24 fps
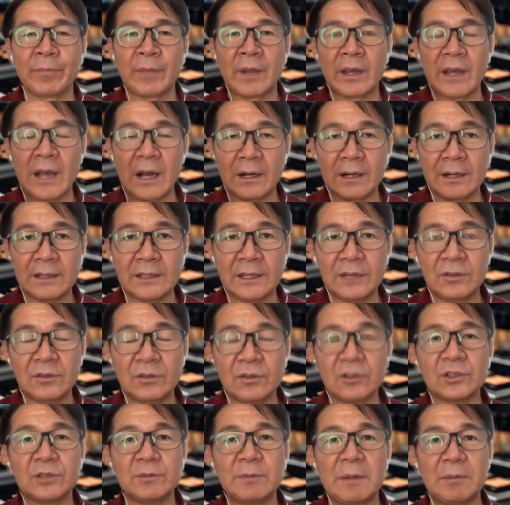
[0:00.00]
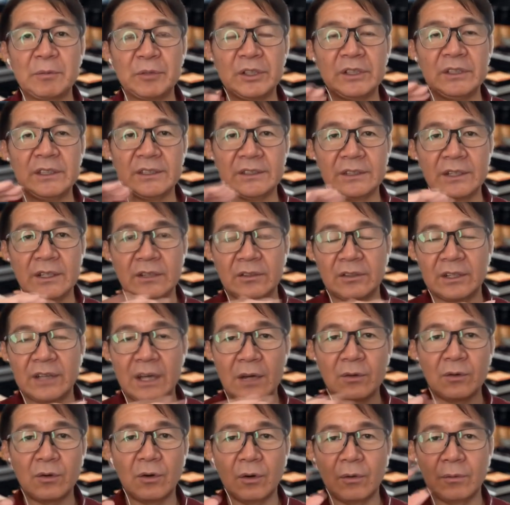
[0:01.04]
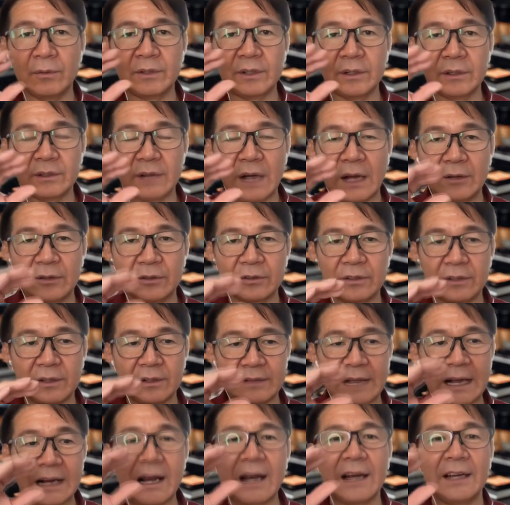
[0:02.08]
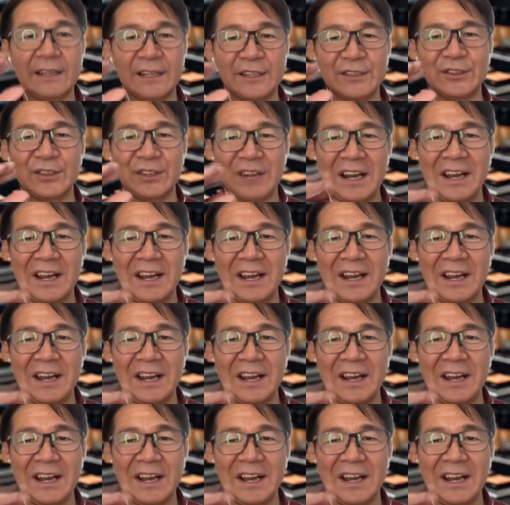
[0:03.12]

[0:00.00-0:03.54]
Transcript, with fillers: 百貨店のコスメもいいんですけど結構あの高いですよね